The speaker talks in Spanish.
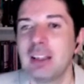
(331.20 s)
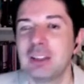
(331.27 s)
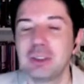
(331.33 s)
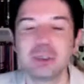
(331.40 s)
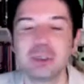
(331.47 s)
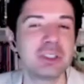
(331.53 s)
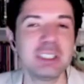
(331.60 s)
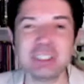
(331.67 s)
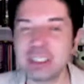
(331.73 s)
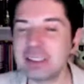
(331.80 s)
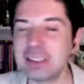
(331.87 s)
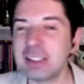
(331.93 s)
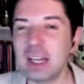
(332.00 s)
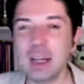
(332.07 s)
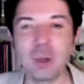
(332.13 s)
Entonces nos dice
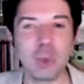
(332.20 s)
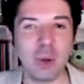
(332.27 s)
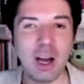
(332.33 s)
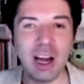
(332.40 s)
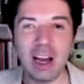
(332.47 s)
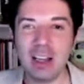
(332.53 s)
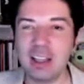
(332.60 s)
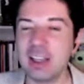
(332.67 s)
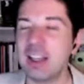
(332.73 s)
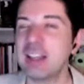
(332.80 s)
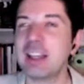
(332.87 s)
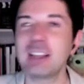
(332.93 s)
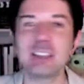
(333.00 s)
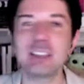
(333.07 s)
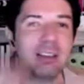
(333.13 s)
tal cual,
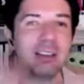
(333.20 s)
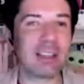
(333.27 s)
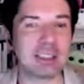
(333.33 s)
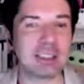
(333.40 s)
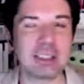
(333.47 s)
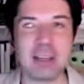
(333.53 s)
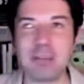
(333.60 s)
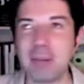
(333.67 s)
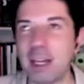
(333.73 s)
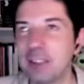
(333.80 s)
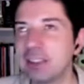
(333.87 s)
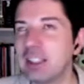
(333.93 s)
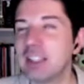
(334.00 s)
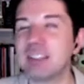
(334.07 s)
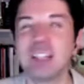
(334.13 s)
ella sabe que es la
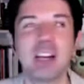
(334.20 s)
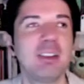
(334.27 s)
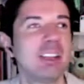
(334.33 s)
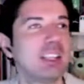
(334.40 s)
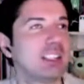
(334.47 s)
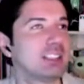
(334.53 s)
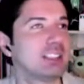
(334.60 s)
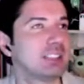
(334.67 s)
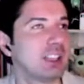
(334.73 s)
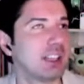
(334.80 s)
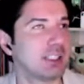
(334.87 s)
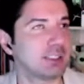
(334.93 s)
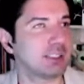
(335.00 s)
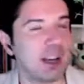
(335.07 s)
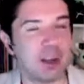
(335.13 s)
amante, sabe que él está
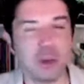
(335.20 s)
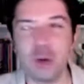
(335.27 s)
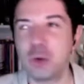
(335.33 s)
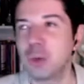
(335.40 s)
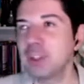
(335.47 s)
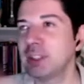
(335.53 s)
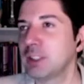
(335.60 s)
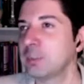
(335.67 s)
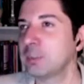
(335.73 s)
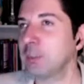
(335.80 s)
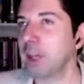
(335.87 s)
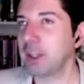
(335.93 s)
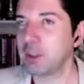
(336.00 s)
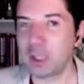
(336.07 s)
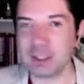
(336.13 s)
casado, no está
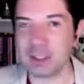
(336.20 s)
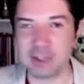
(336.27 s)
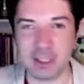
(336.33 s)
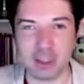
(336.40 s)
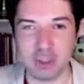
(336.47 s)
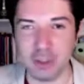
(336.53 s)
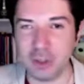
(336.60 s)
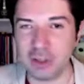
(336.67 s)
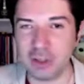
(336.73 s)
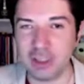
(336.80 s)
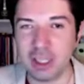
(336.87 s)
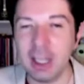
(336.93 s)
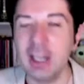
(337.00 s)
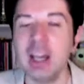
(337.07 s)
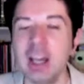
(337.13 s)
esperando que él se
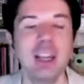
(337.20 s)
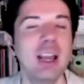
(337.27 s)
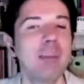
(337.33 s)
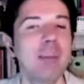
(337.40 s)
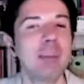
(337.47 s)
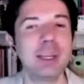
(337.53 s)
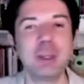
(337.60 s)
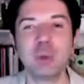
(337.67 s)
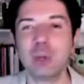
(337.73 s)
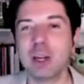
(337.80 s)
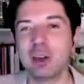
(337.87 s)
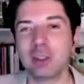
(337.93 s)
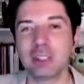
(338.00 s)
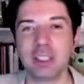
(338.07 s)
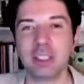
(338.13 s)
divorcie, la
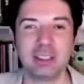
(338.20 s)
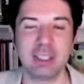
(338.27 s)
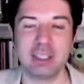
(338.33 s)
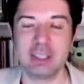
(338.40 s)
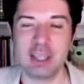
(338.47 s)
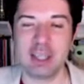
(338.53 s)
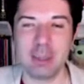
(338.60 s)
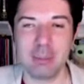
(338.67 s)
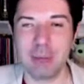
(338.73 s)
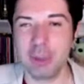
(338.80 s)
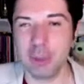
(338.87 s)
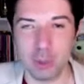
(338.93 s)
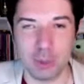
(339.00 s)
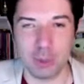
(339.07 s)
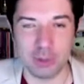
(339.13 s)
película no se detiene
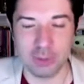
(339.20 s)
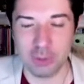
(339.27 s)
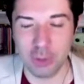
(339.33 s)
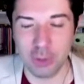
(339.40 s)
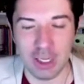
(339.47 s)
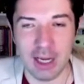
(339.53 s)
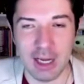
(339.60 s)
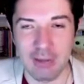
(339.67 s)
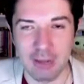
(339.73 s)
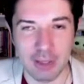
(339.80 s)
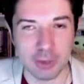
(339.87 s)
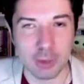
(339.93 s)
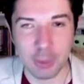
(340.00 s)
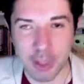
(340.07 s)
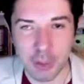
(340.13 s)
mayor cuestión
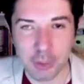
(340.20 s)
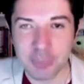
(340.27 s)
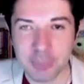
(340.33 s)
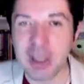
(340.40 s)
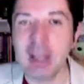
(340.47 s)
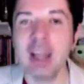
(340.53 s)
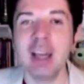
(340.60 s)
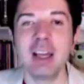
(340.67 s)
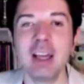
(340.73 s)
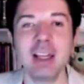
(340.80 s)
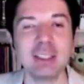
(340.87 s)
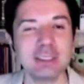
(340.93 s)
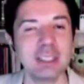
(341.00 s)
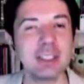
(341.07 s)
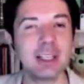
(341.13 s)
hablar sobre ella.
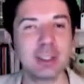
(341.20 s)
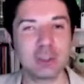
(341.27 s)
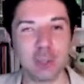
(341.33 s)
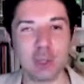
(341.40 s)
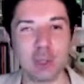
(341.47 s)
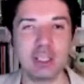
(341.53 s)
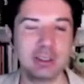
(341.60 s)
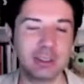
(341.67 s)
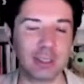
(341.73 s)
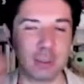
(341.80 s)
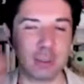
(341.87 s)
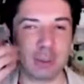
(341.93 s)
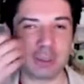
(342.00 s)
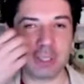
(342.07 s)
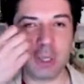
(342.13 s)
Este director, que es
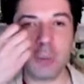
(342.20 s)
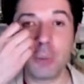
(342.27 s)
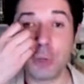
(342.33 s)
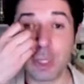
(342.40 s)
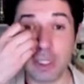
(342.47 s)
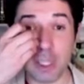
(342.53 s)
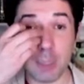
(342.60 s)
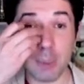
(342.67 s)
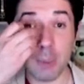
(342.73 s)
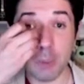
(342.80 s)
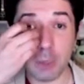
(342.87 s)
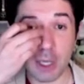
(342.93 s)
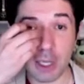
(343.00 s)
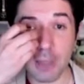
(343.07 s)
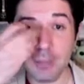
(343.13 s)
interpretado por Guillermo
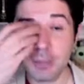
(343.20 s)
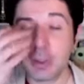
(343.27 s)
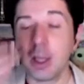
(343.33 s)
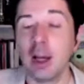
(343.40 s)
Murray,